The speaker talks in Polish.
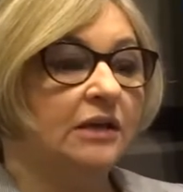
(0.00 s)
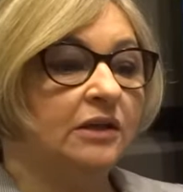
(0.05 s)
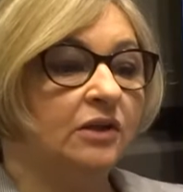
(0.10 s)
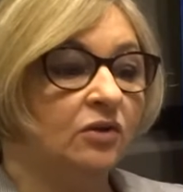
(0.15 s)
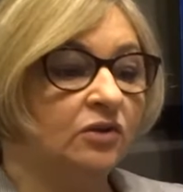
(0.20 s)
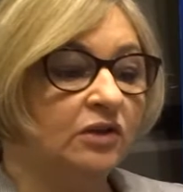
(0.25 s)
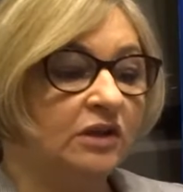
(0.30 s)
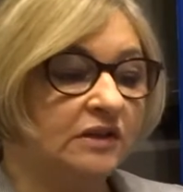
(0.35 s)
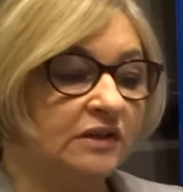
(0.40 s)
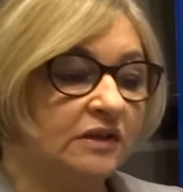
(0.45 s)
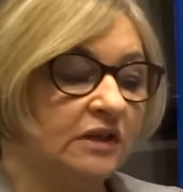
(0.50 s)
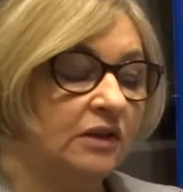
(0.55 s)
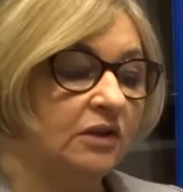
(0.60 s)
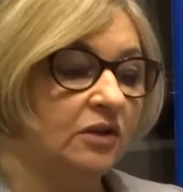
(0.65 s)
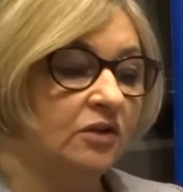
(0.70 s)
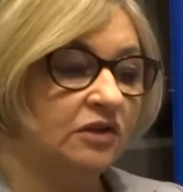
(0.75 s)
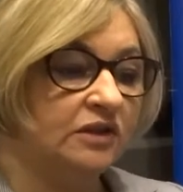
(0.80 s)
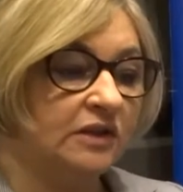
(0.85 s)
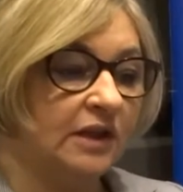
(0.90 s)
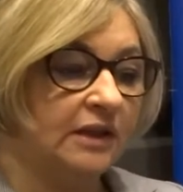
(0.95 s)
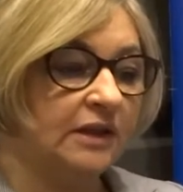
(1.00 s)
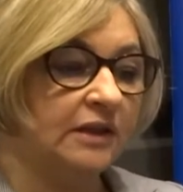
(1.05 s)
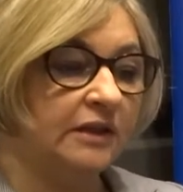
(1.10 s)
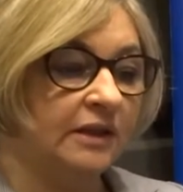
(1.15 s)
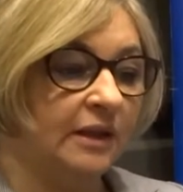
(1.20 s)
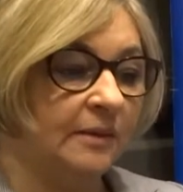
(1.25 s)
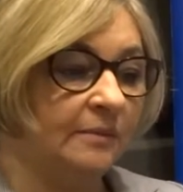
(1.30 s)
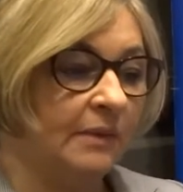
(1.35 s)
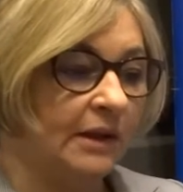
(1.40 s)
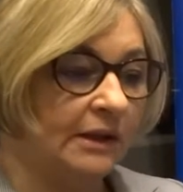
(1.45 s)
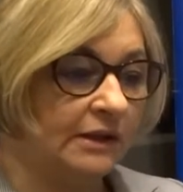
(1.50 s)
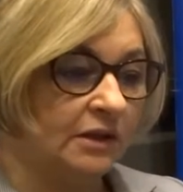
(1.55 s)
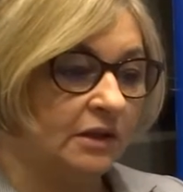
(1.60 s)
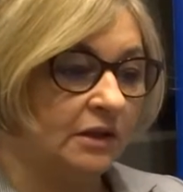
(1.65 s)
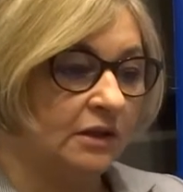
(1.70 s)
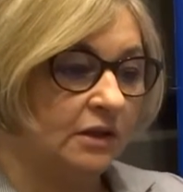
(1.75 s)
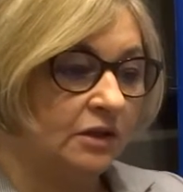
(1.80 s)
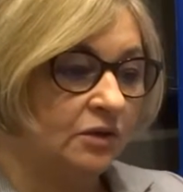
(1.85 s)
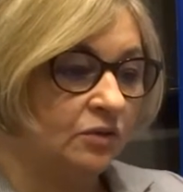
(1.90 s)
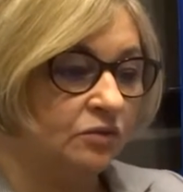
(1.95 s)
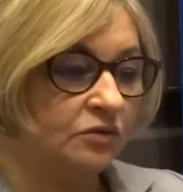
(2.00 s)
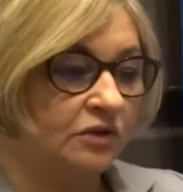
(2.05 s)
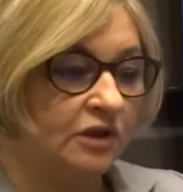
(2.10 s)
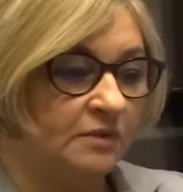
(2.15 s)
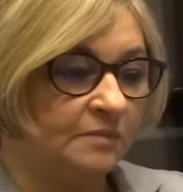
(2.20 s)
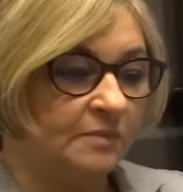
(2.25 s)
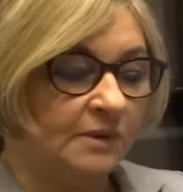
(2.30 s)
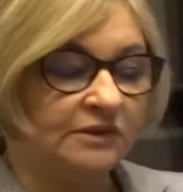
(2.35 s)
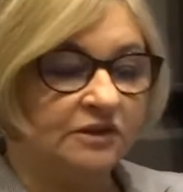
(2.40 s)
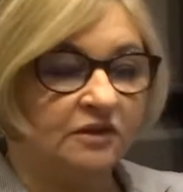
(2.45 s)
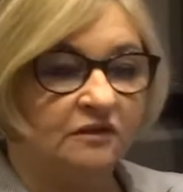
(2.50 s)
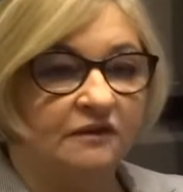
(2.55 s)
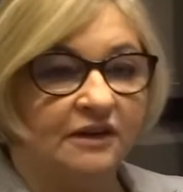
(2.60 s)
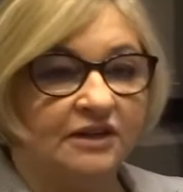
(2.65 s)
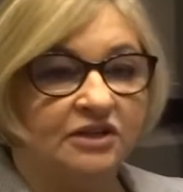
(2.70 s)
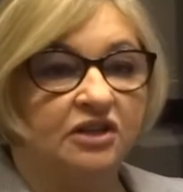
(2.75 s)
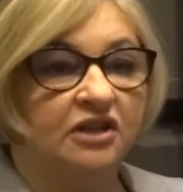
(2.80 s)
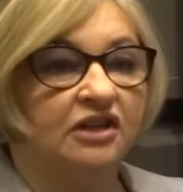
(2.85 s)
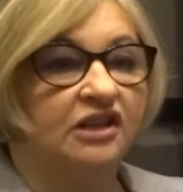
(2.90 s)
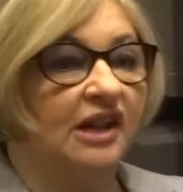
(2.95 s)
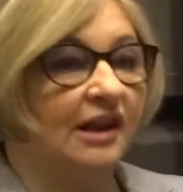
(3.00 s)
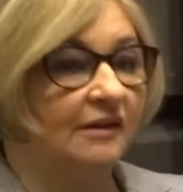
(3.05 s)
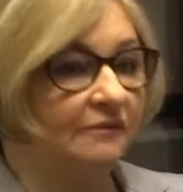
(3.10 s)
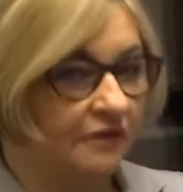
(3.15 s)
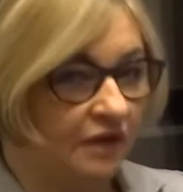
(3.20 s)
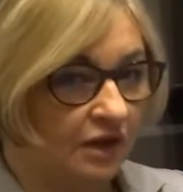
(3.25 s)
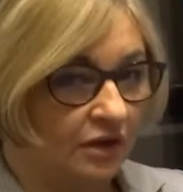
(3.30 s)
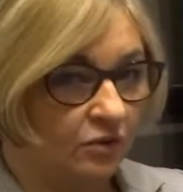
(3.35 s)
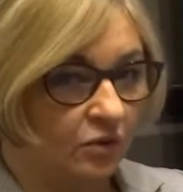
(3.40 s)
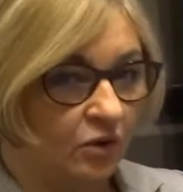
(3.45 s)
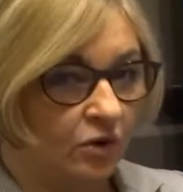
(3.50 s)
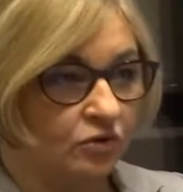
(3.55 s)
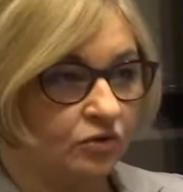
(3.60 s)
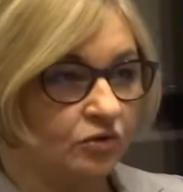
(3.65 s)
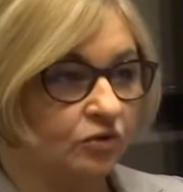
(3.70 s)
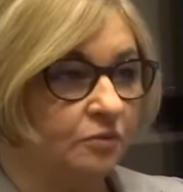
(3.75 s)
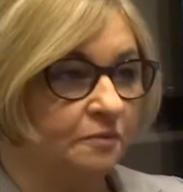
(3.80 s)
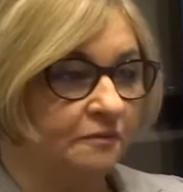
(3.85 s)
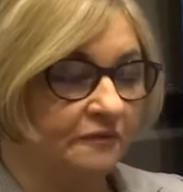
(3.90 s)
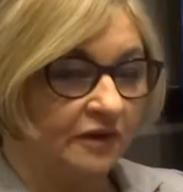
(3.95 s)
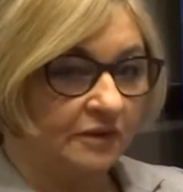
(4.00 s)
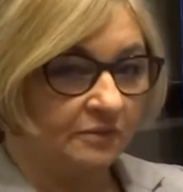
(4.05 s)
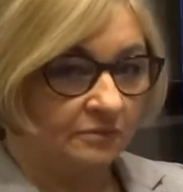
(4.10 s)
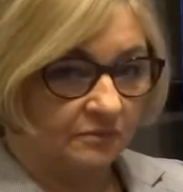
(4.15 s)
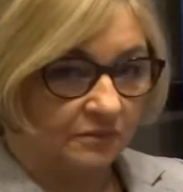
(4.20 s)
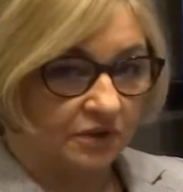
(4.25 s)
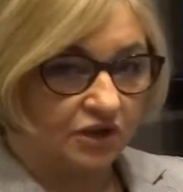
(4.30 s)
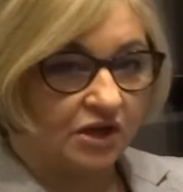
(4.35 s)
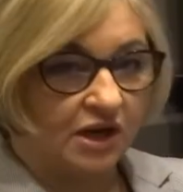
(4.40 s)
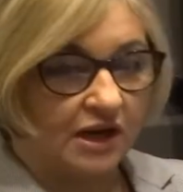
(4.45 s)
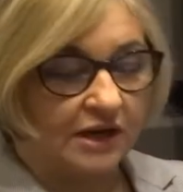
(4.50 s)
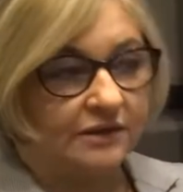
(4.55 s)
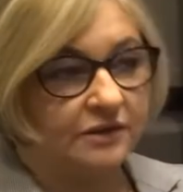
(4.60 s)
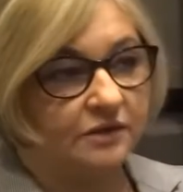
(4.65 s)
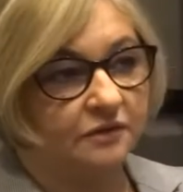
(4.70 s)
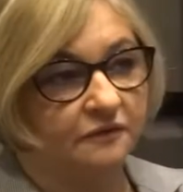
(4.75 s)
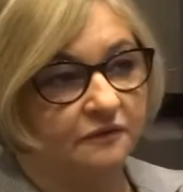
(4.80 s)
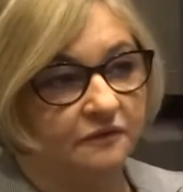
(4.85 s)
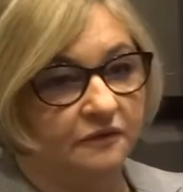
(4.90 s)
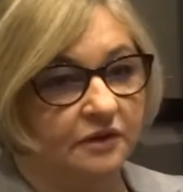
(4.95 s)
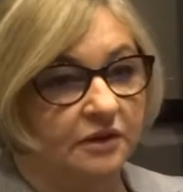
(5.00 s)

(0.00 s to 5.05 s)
To jest, to jest taki temat, który jest bardzo ważny dla wielu osób, w tym mieszkańców